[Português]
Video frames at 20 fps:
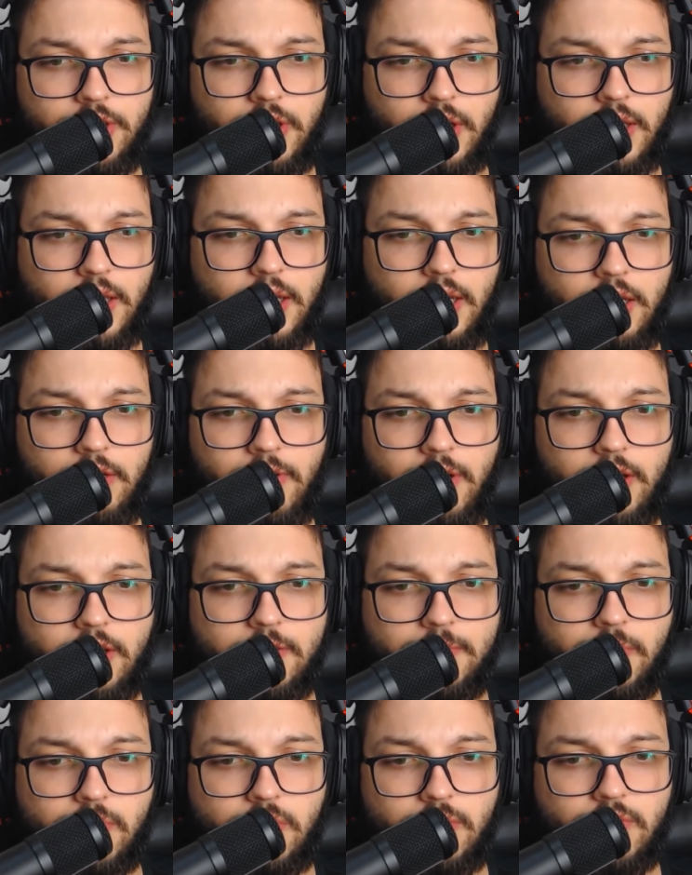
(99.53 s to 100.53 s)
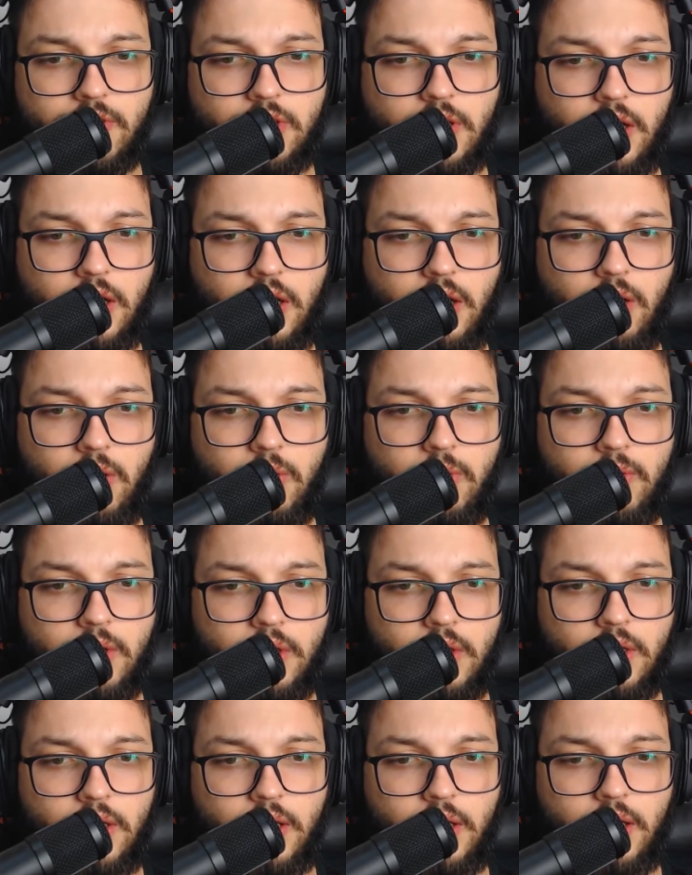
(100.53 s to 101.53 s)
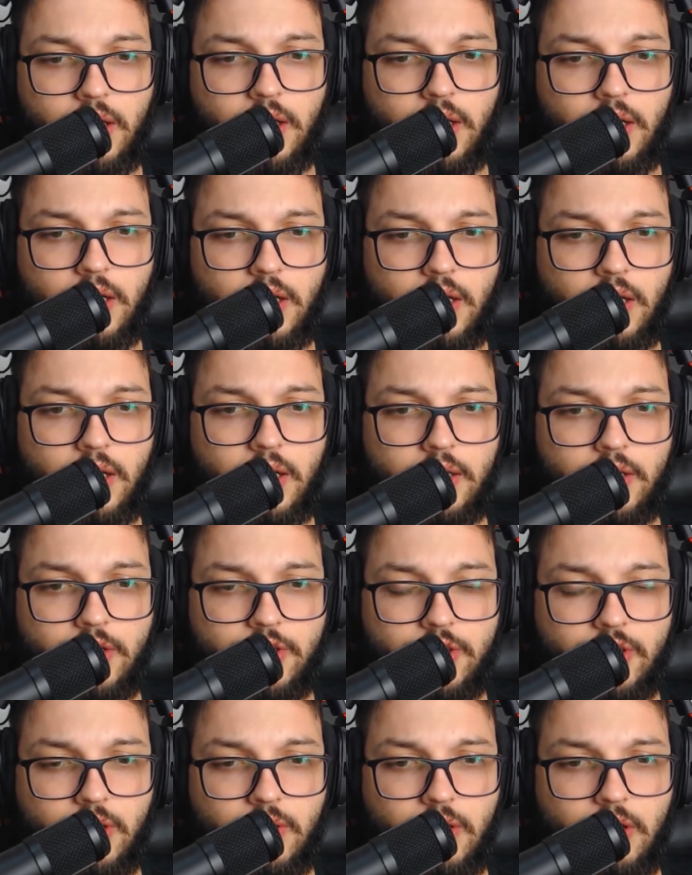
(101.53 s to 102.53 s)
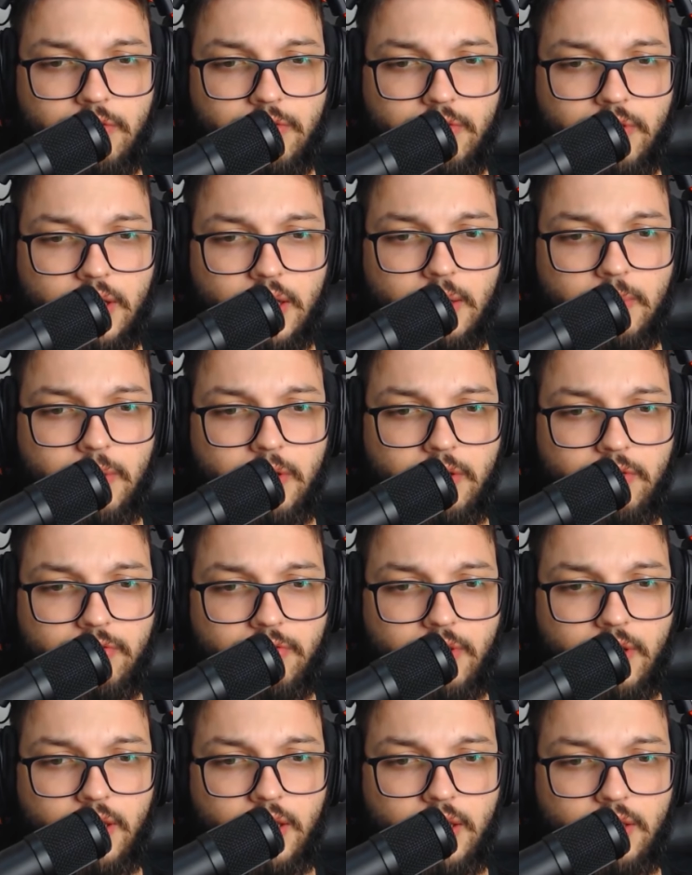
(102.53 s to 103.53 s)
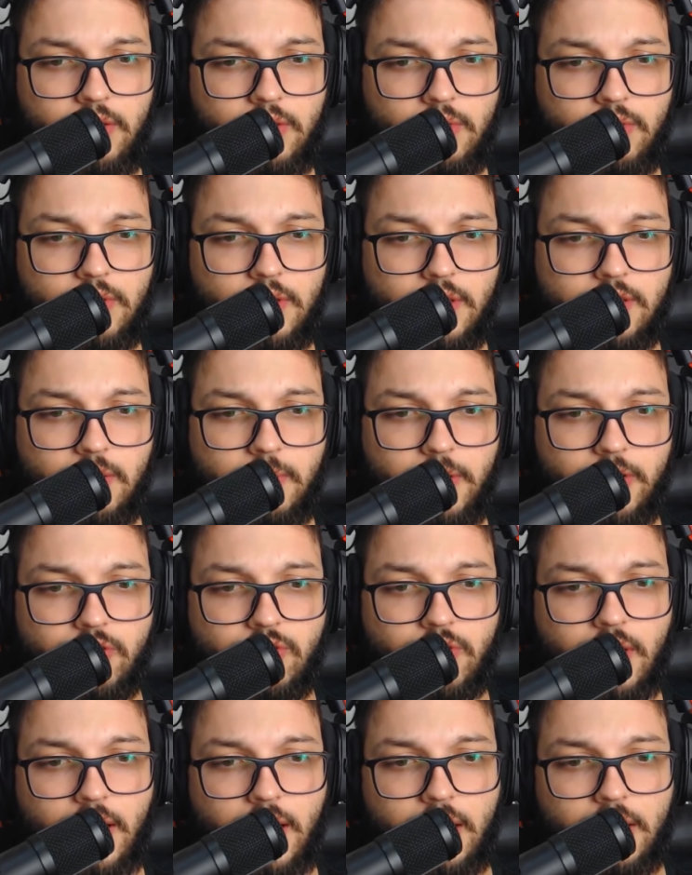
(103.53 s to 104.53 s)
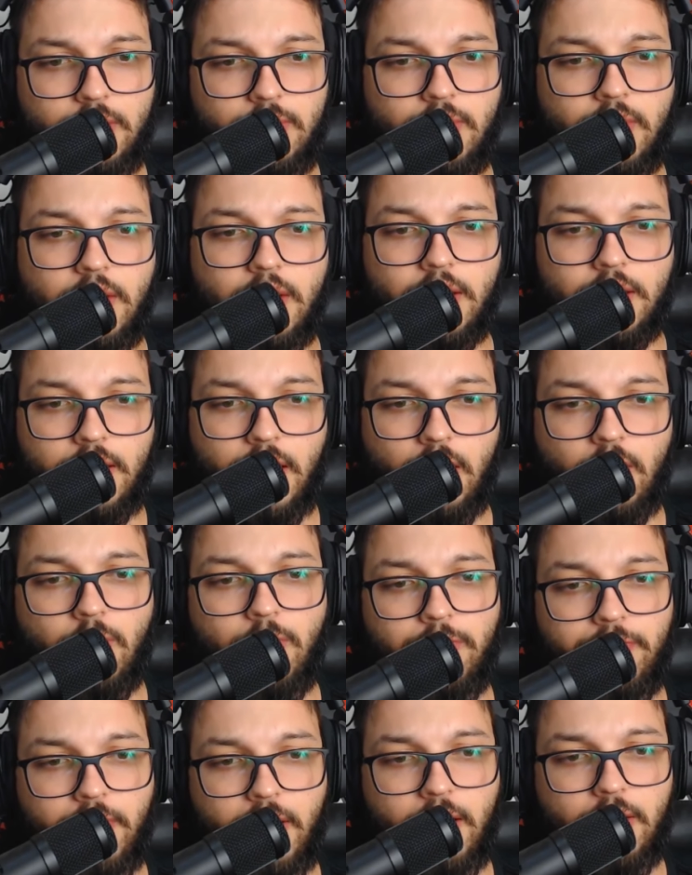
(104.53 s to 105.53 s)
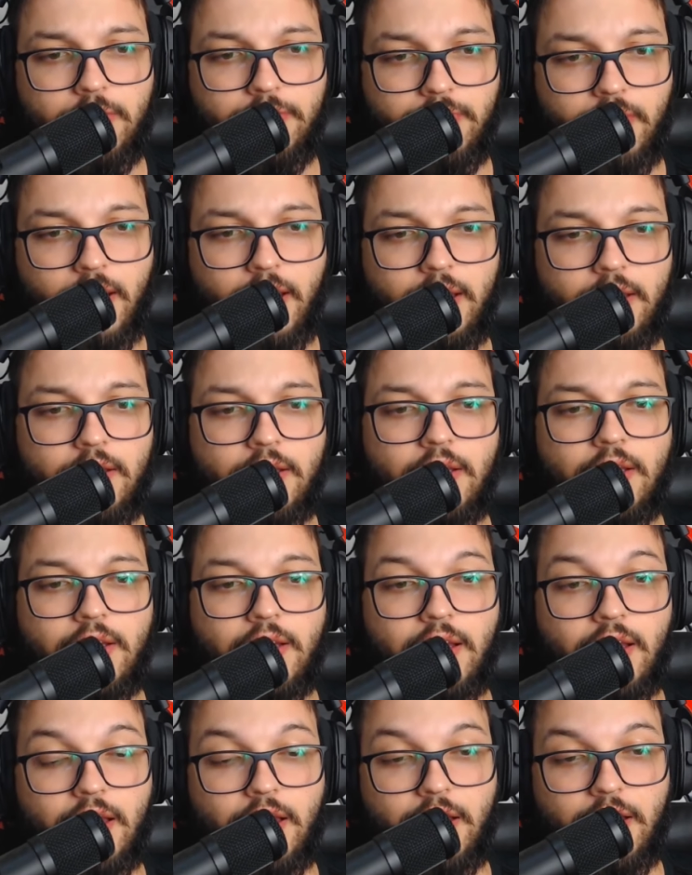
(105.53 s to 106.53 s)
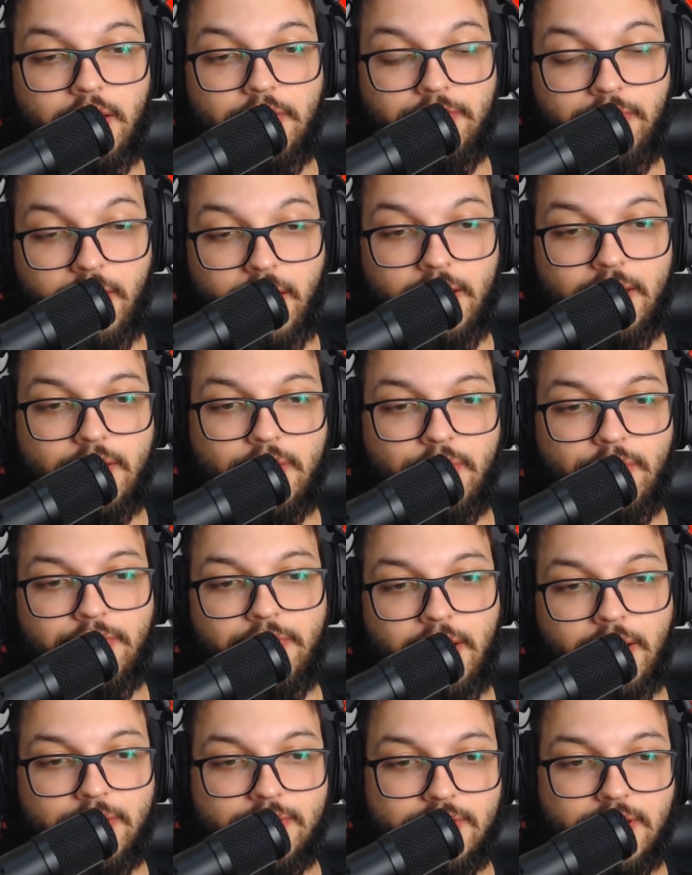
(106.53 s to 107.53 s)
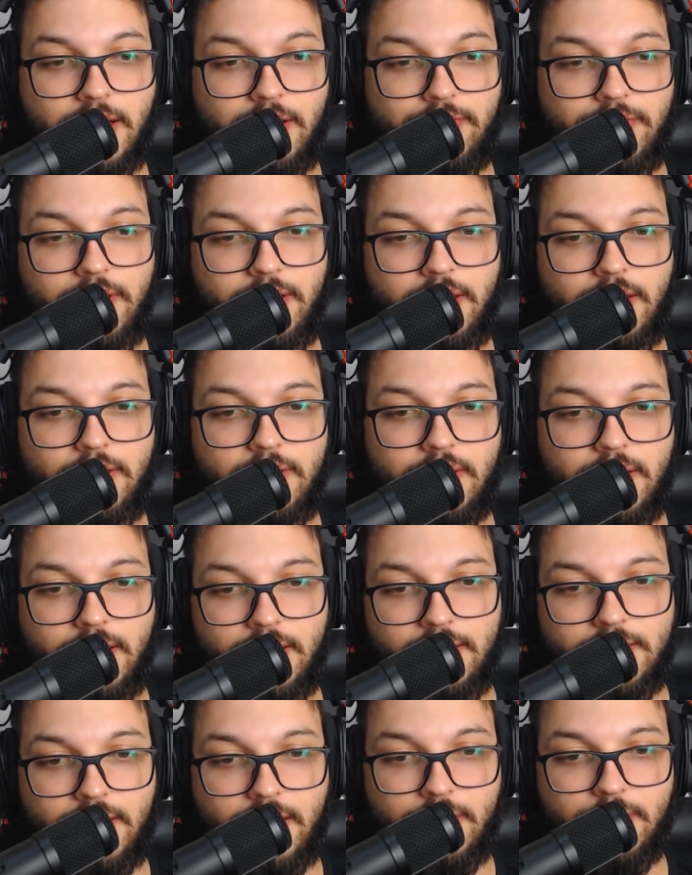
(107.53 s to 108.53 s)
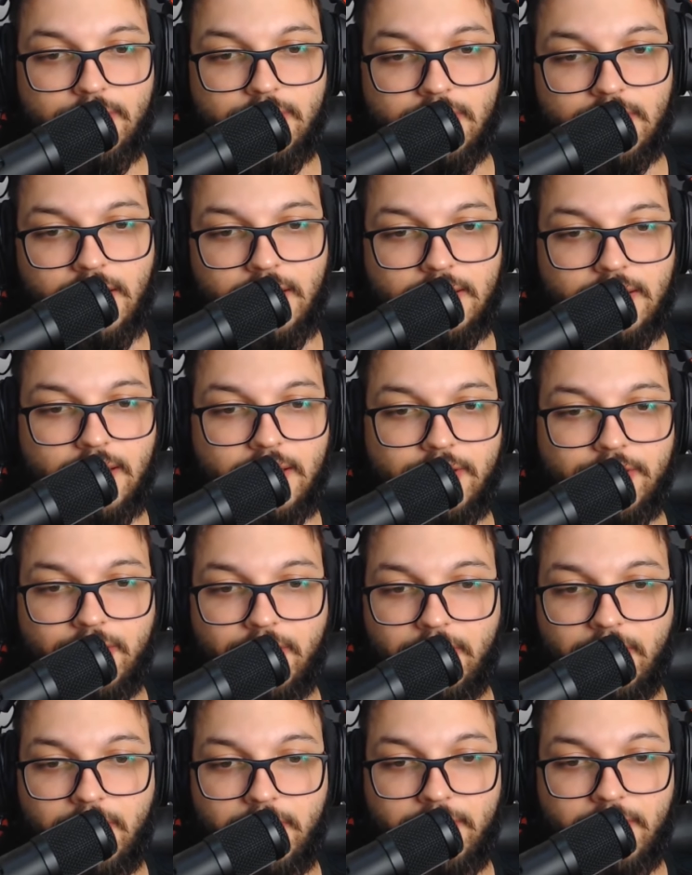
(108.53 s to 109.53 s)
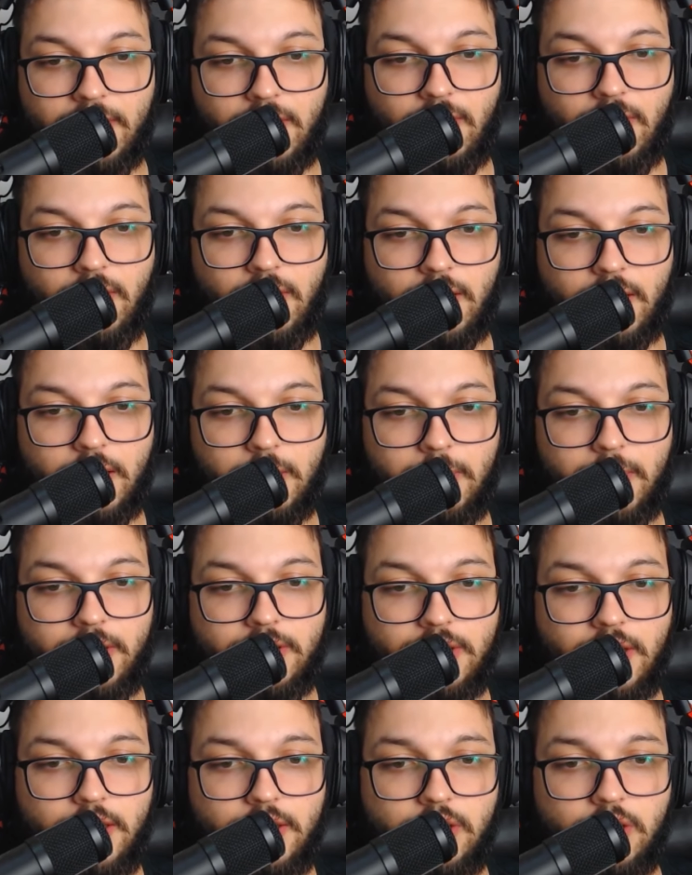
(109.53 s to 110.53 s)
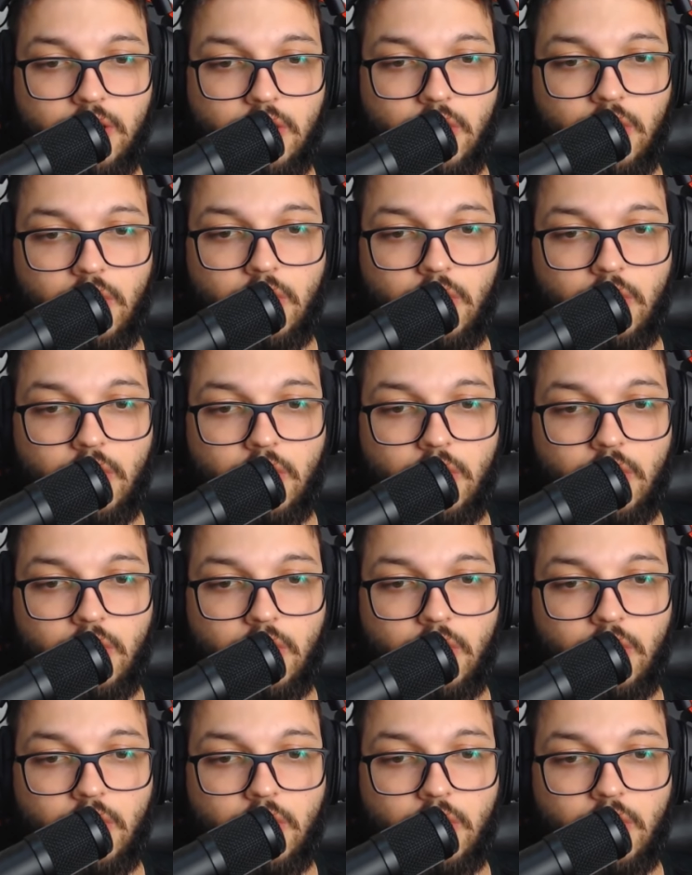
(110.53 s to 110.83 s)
Jaqueline fala: expulsão de Carol. Uh, ah, Cristiane Oliveira, bem feito, ter se machucado. Quem com ferro, ferre. É, fere com ferro será ferido, né? Tá aí o ditado que a Cristiano Oliveira coloca aqui pra gente.